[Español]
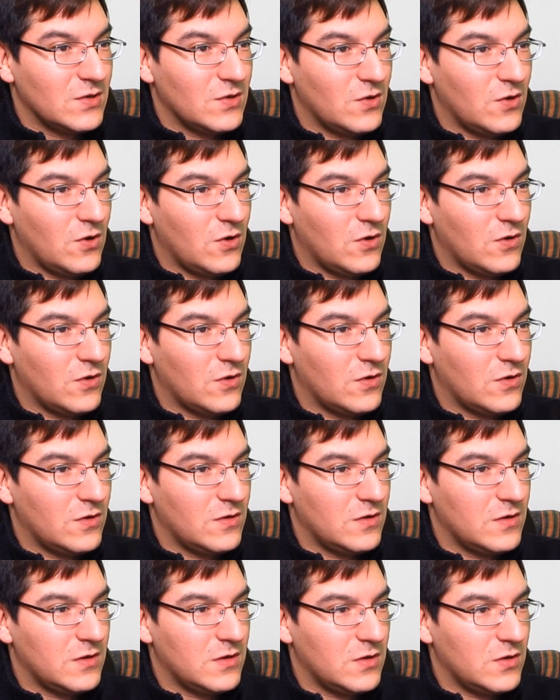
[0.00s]
Oh, oh,
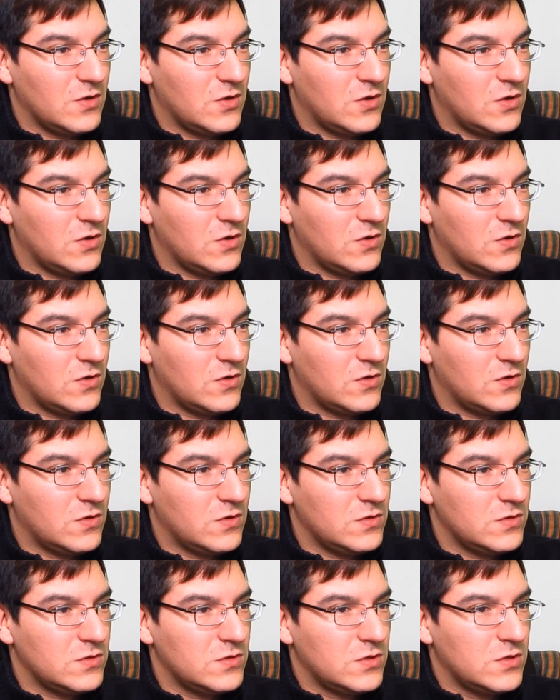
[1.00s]
oh, oh.
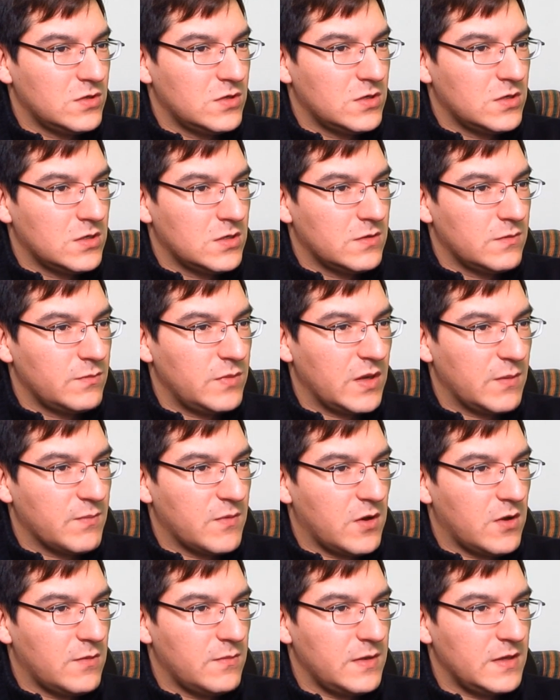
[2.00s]
Big
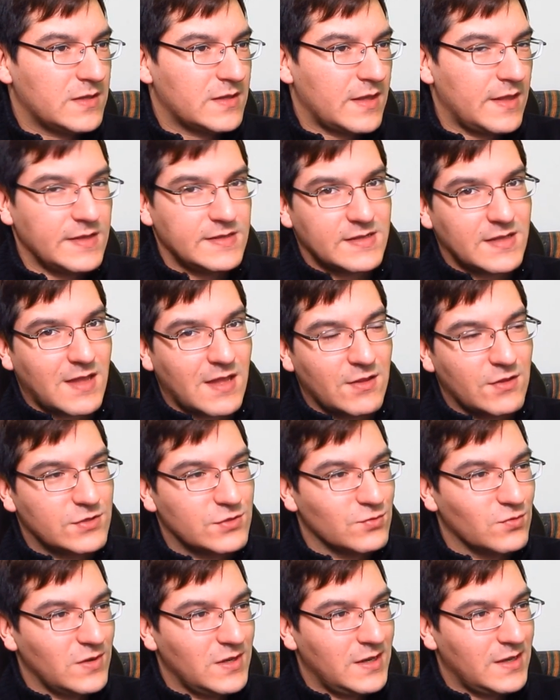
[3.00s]
Mom está desatando
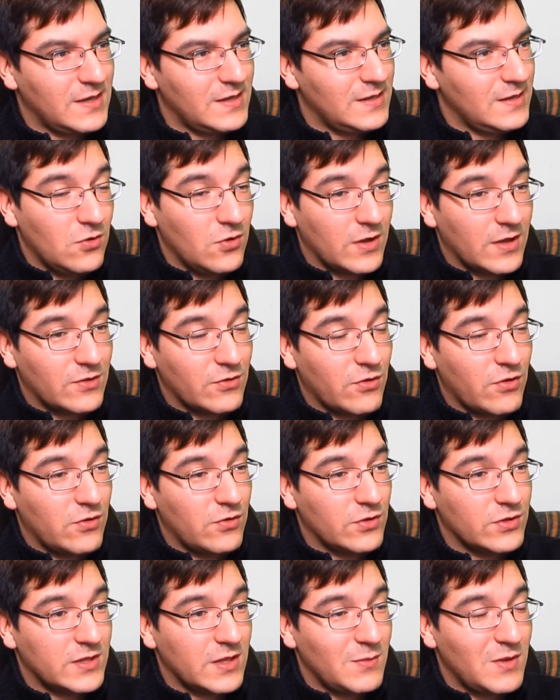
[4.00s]
su ira, lo que todos
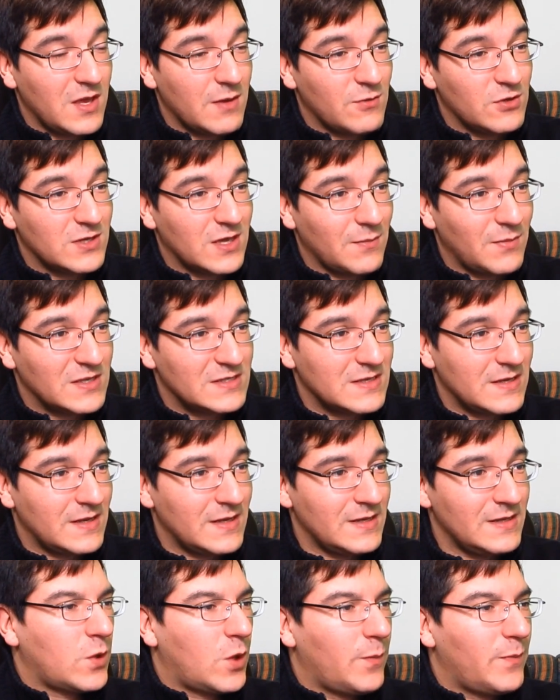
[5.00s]
nos temíamos que
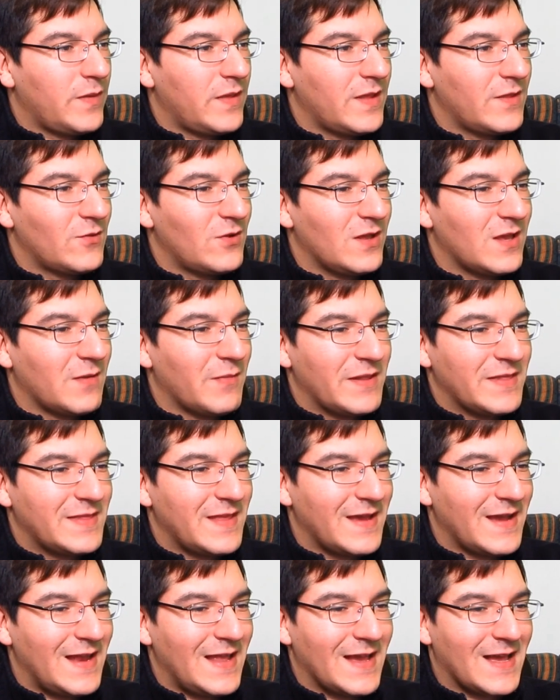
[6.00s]
pasara, todos pidiéndole que
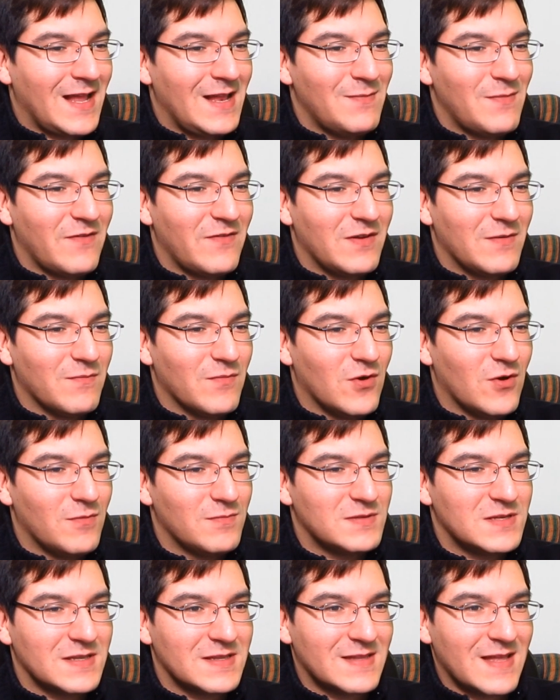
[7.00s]
mantenga la calma, Big
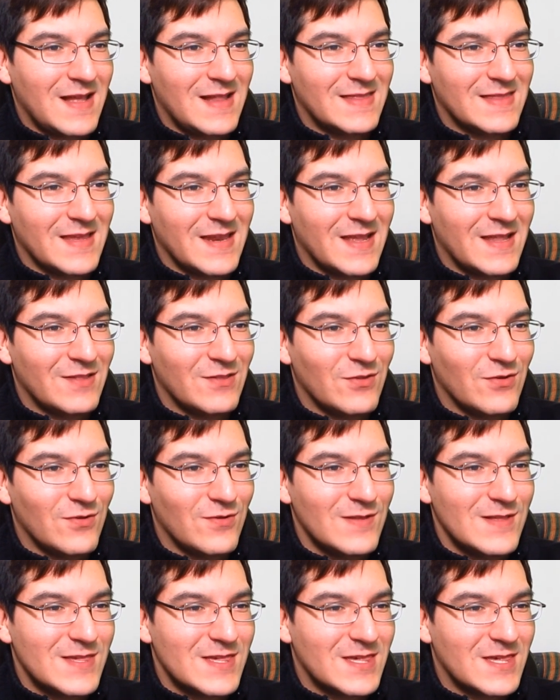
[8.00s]
Mom se está
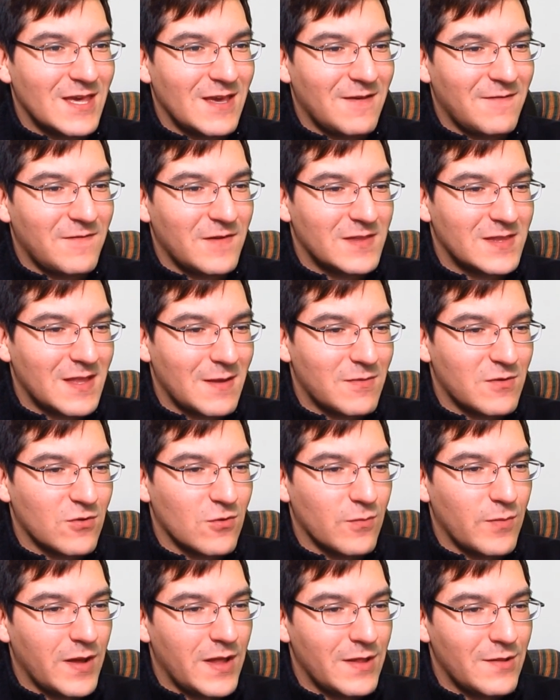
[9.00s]
alterando, el chef está
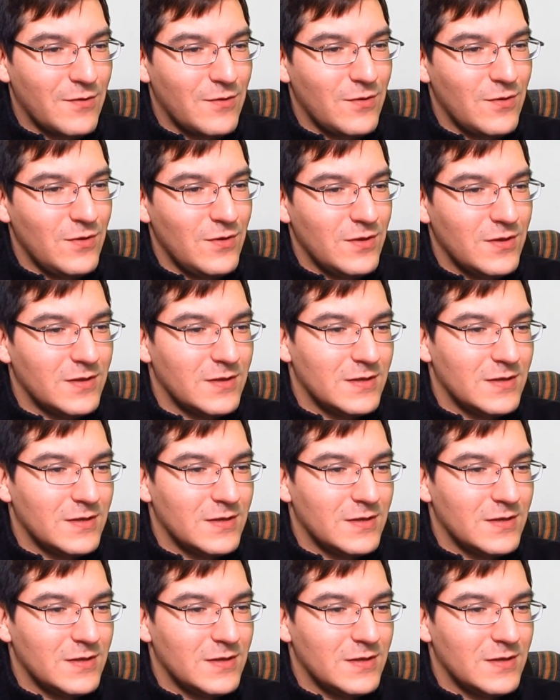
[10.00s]
preocupado,